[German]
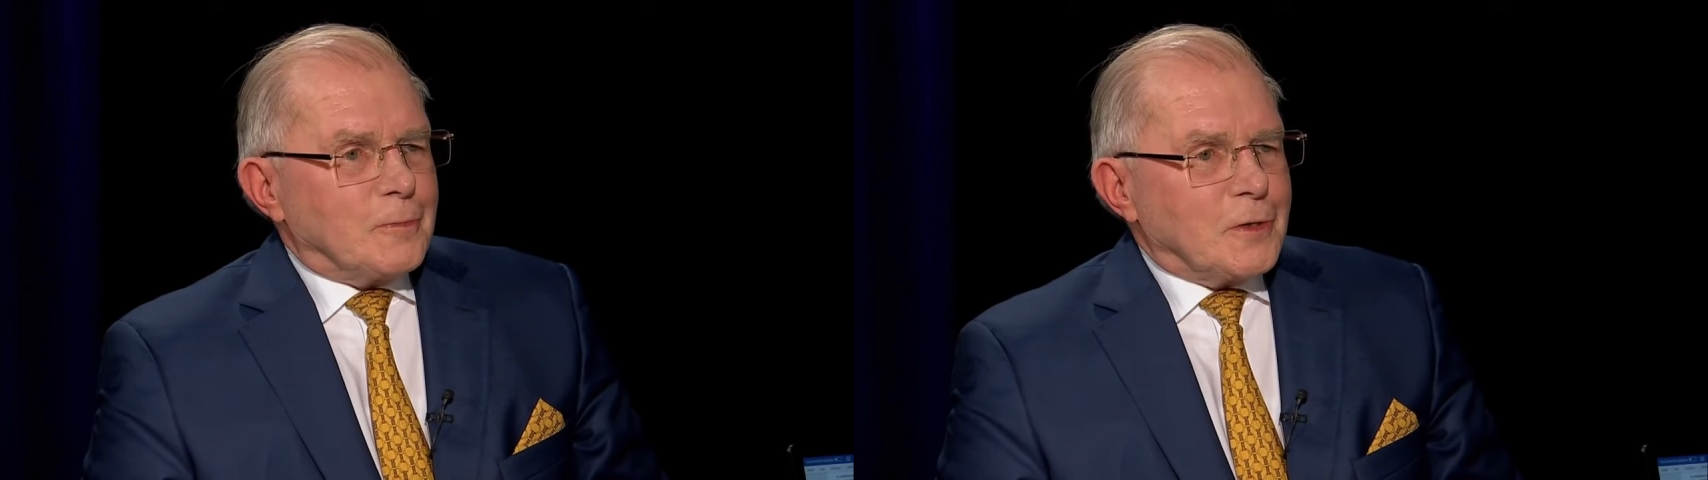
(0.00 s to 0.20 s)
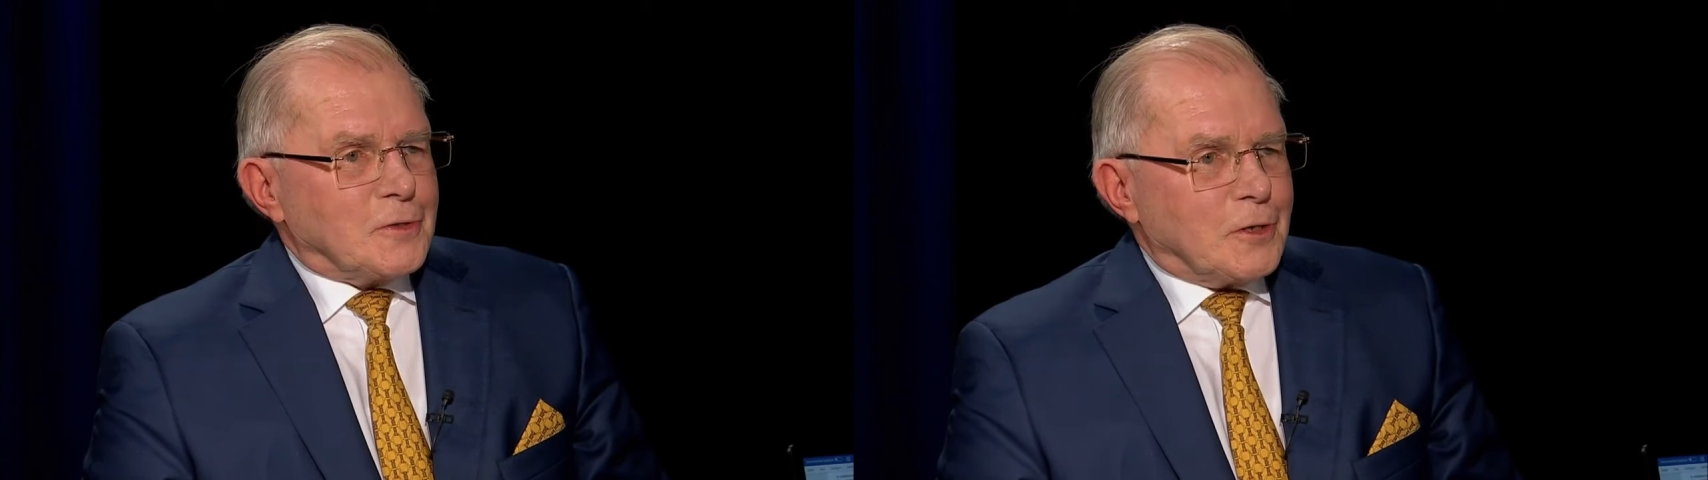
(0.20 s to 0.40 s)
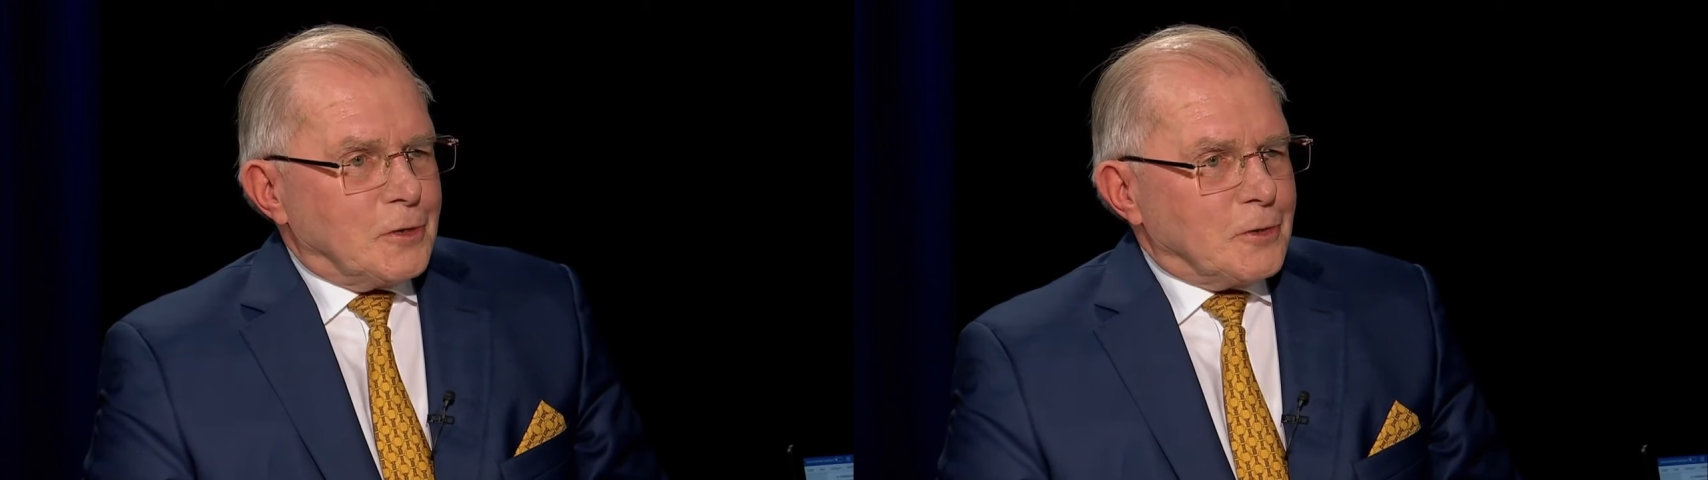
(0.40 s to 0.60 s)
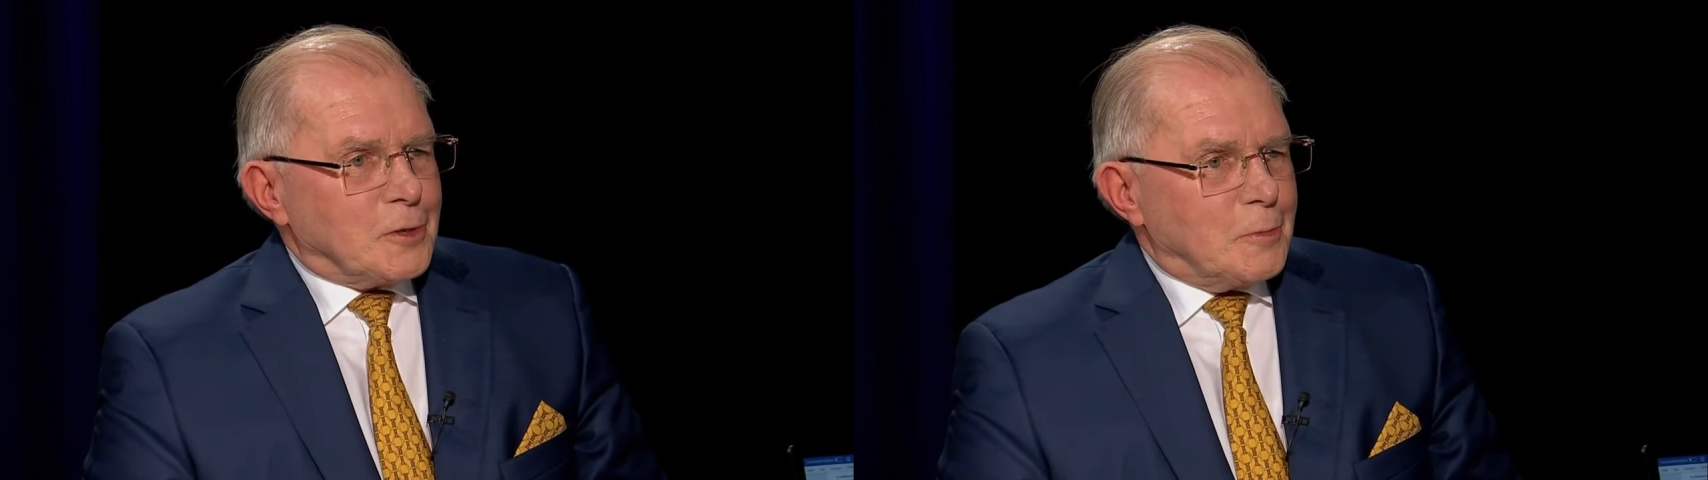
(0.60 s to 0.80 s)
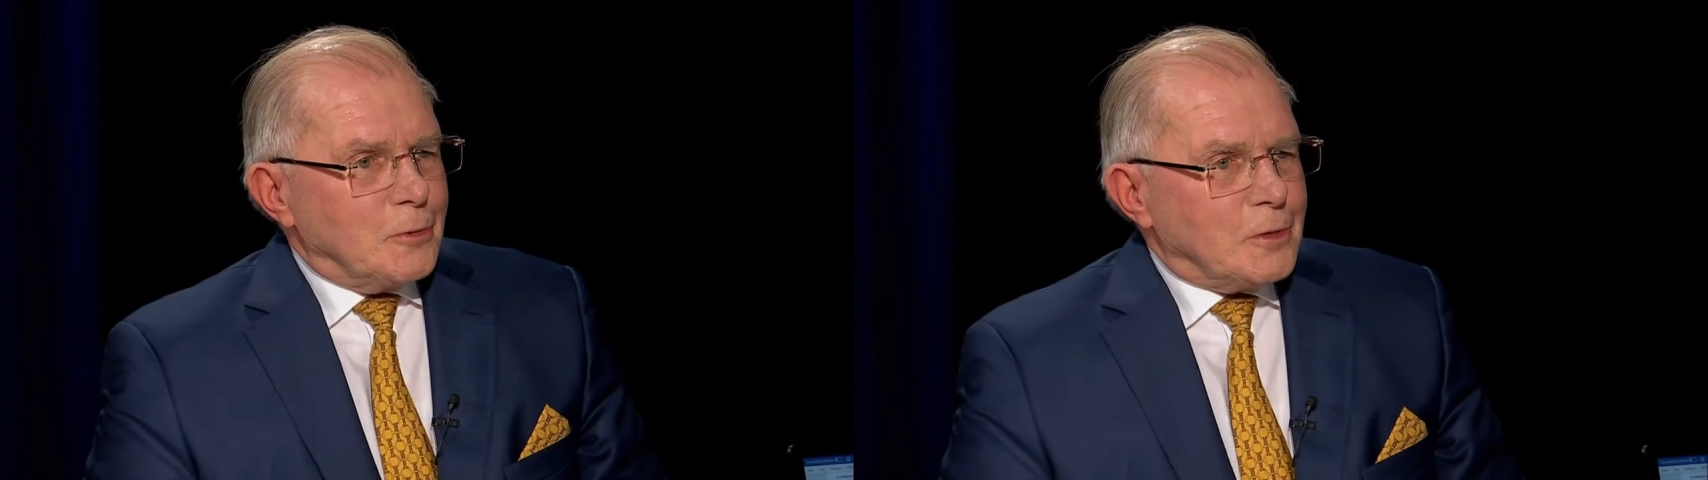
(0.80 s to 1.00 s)
ob das der
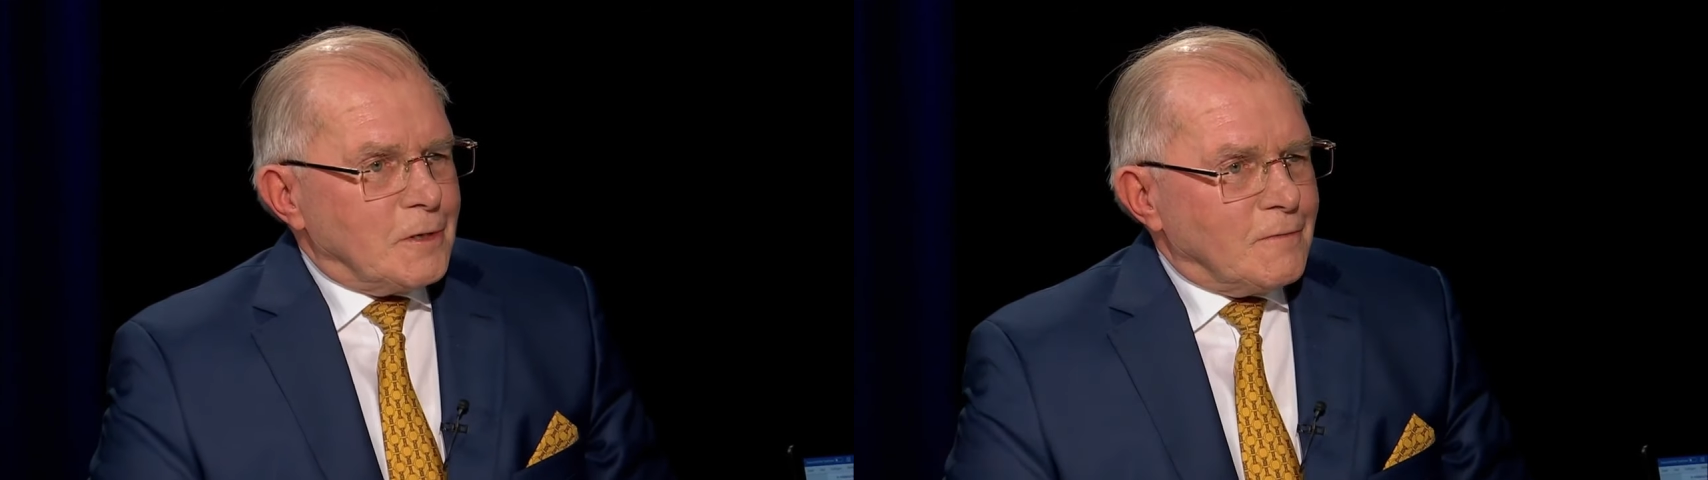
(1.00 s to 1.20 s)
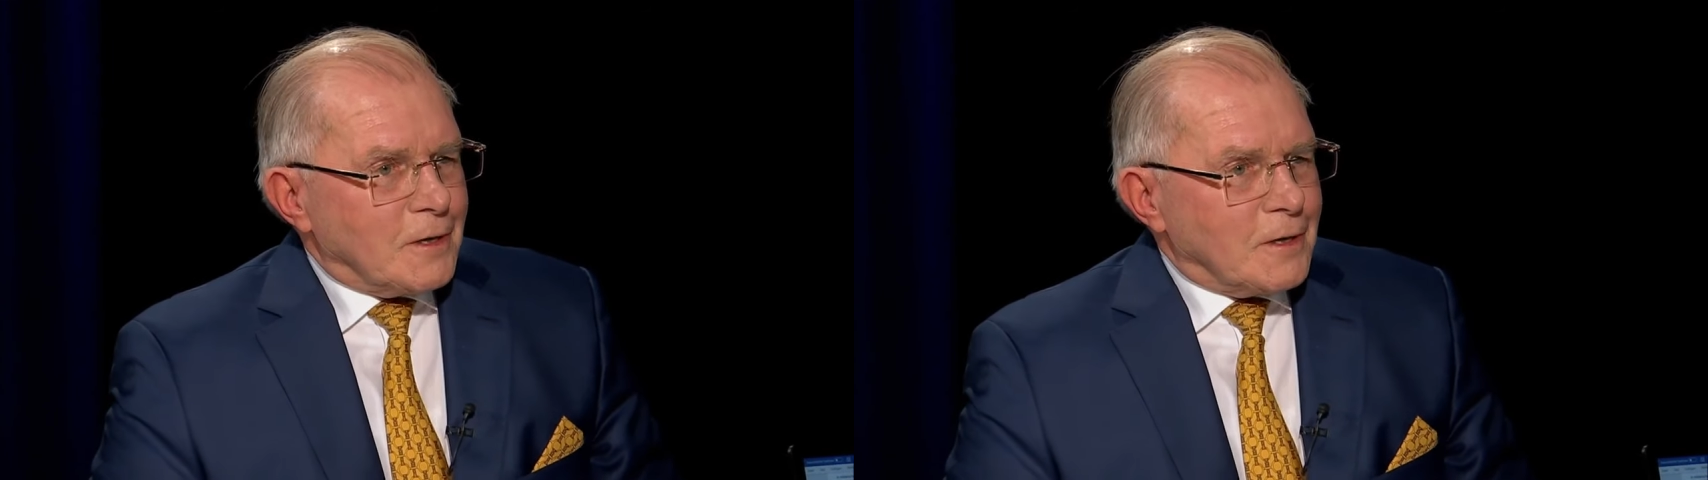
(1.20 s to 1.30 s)
Genosse Putin